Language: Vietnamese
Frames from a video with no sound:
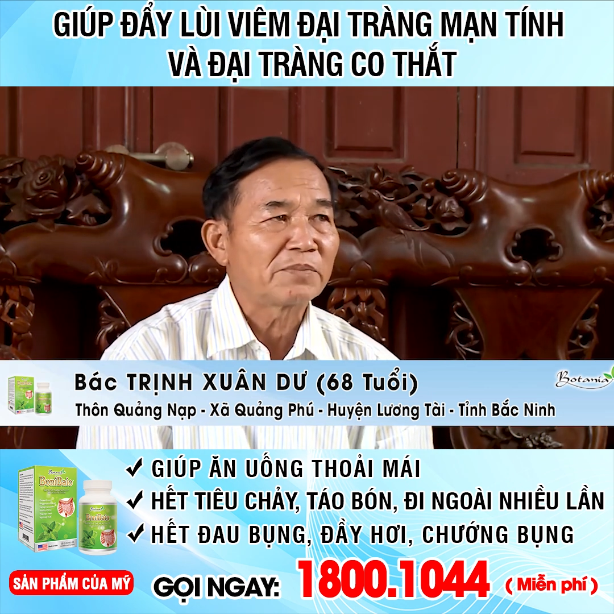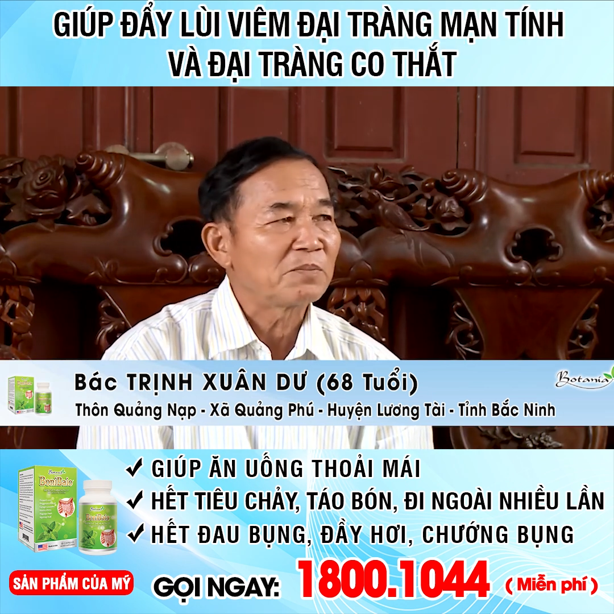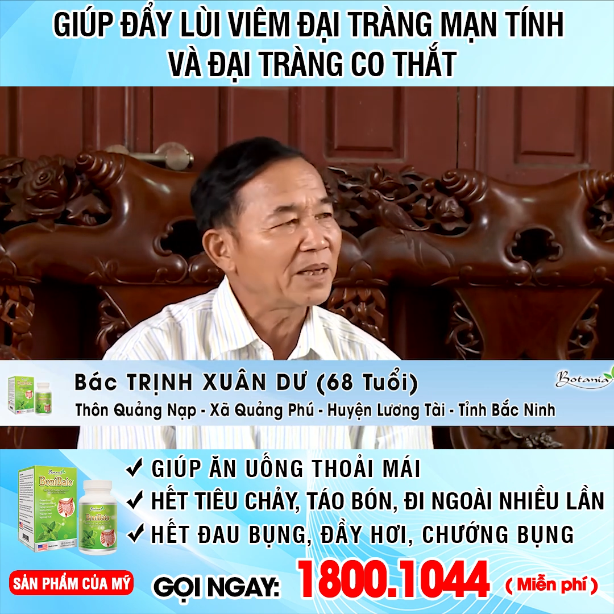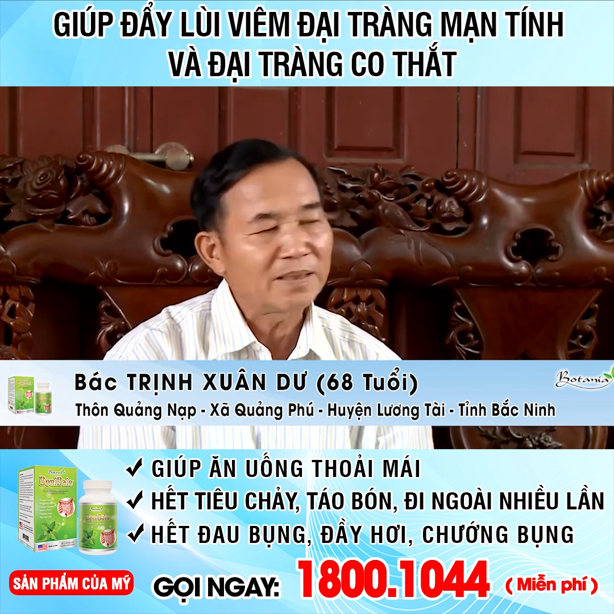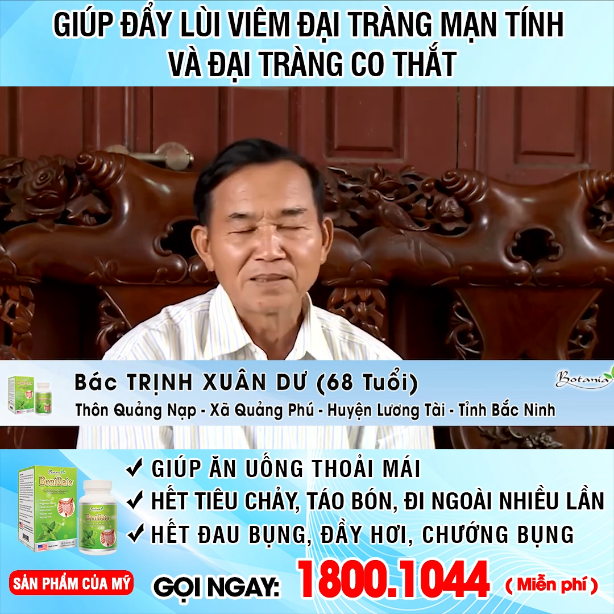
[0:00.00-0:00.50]
nó
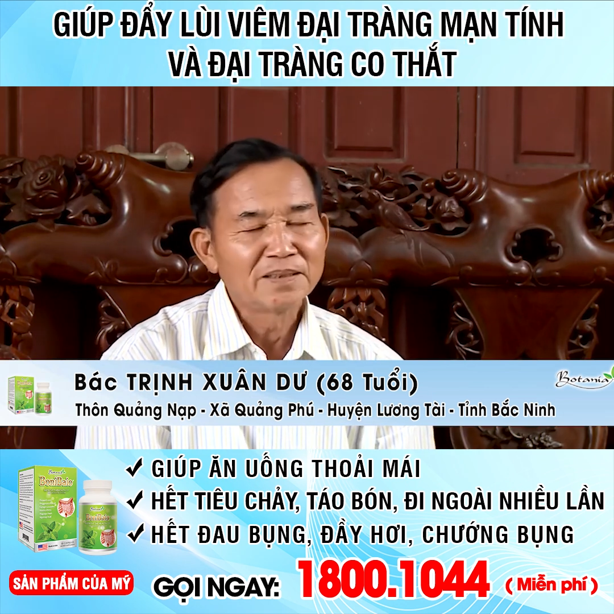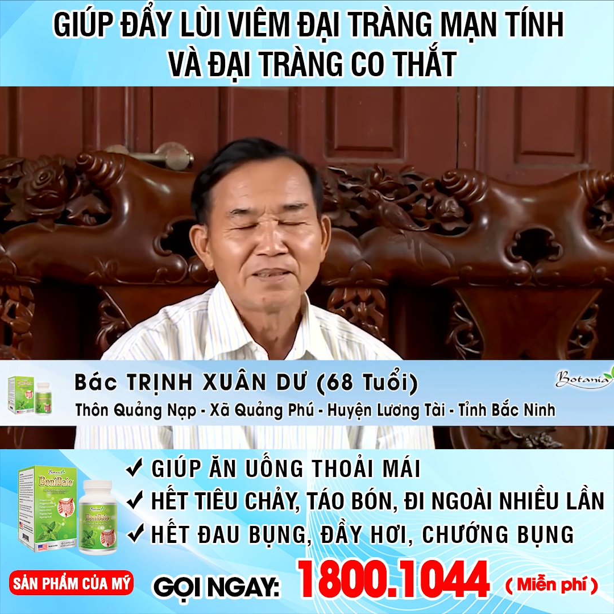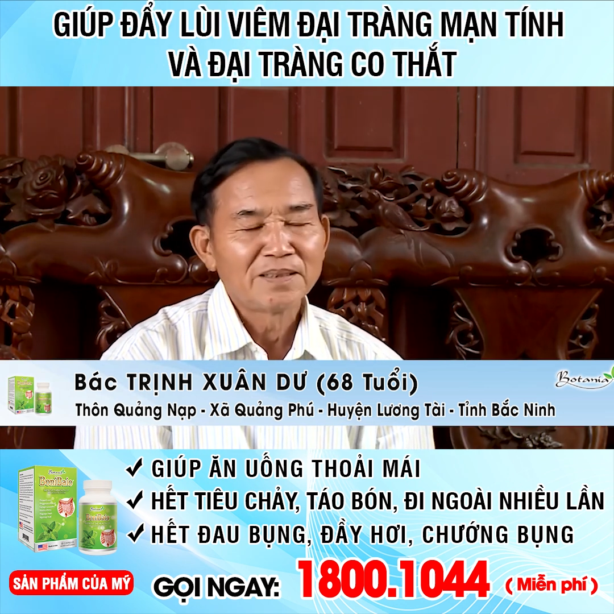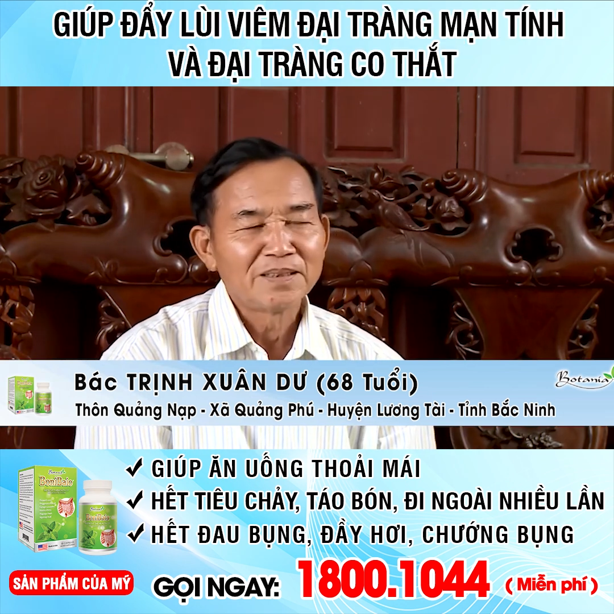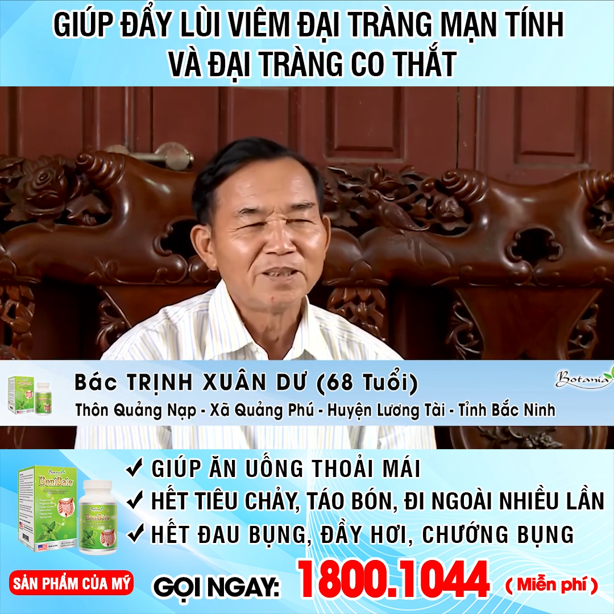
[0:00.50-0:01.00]
bắt
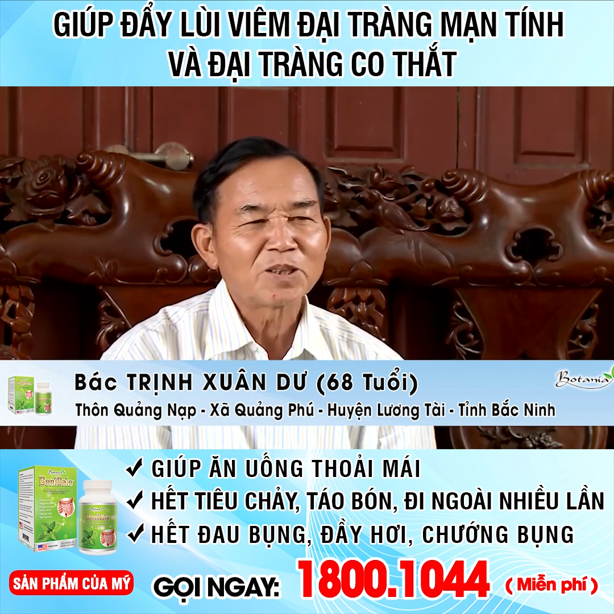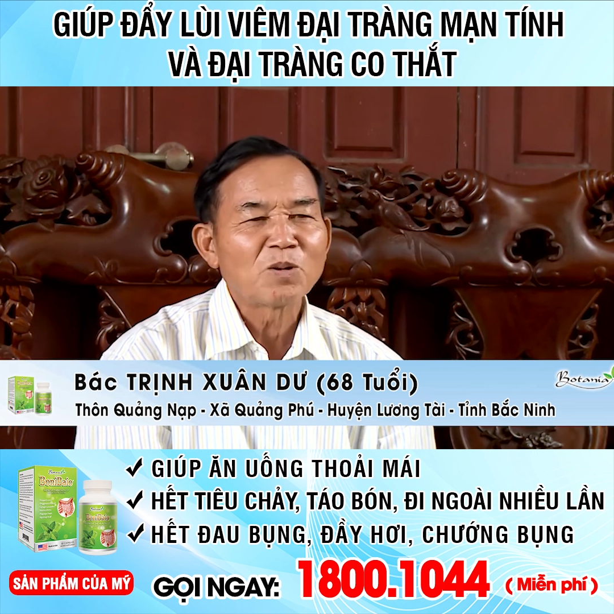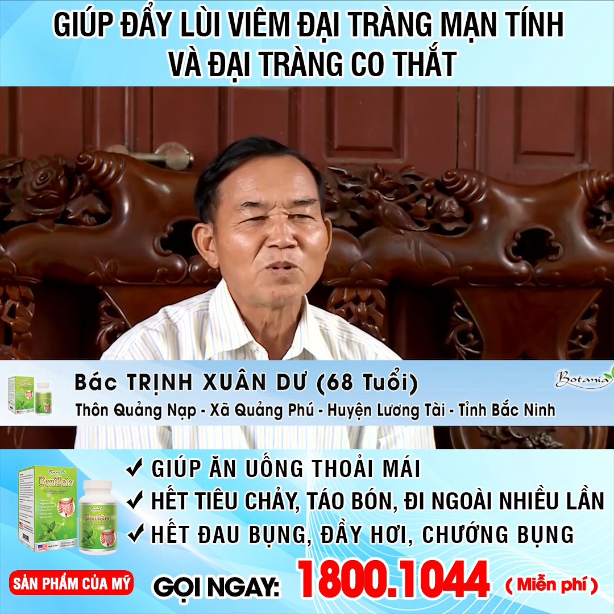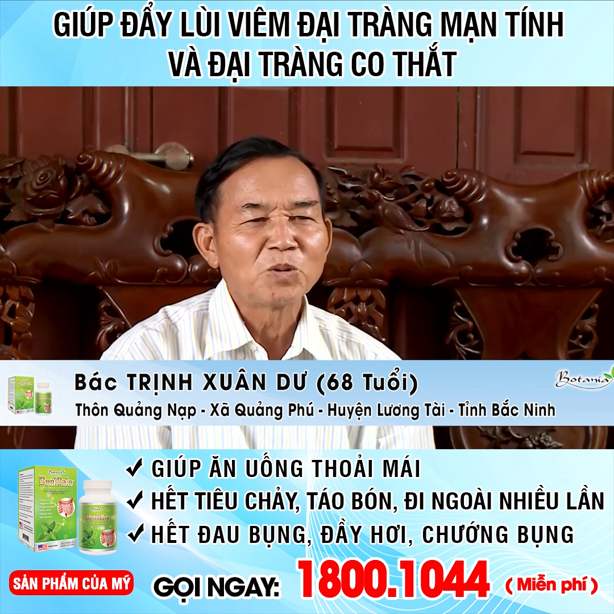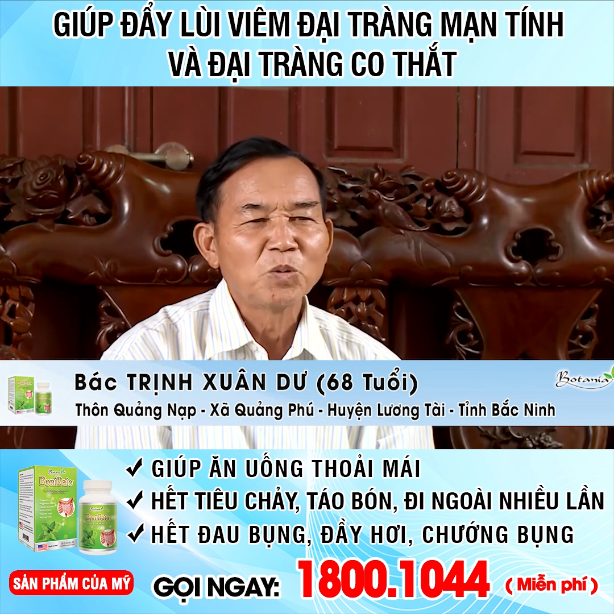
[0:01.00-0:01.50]
nhưng
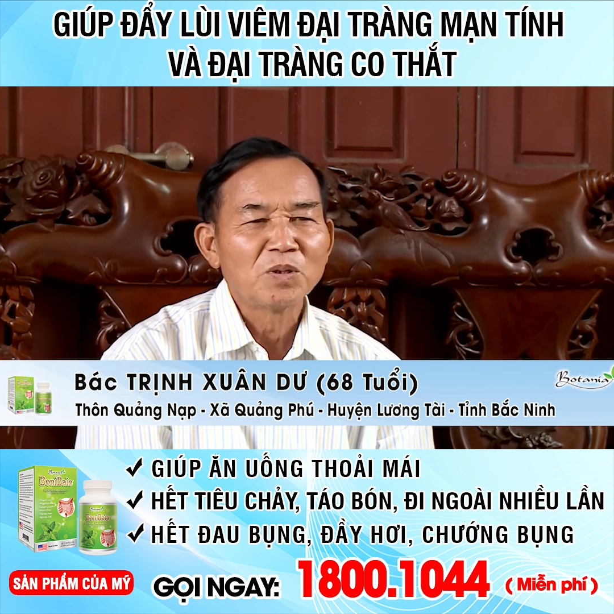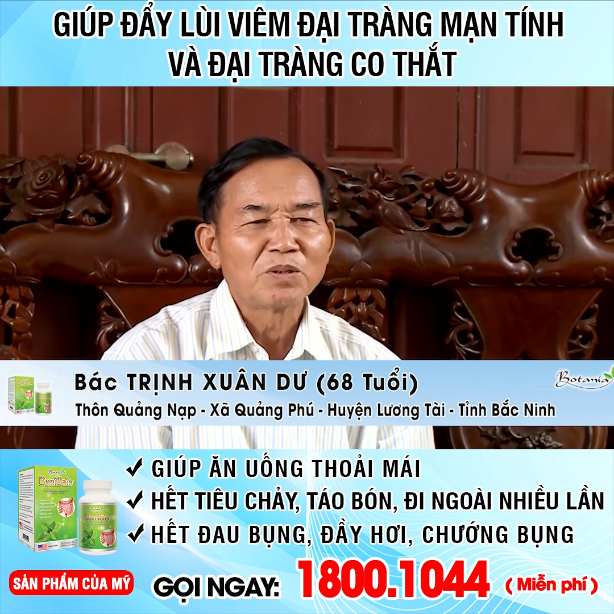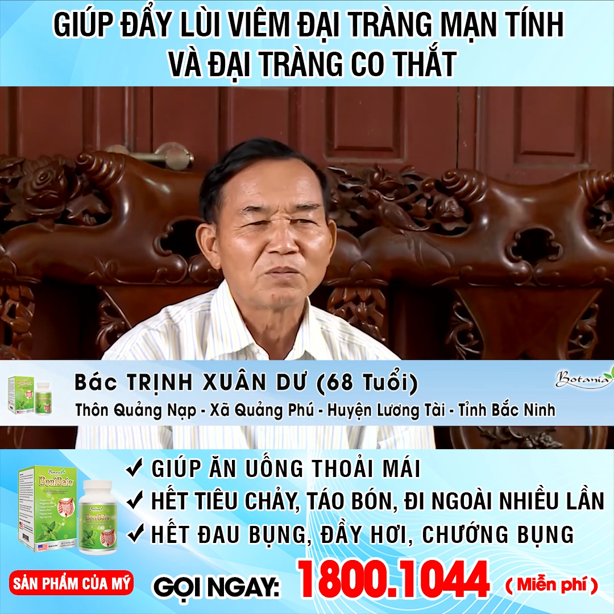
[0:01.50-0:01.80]
không ăn thua.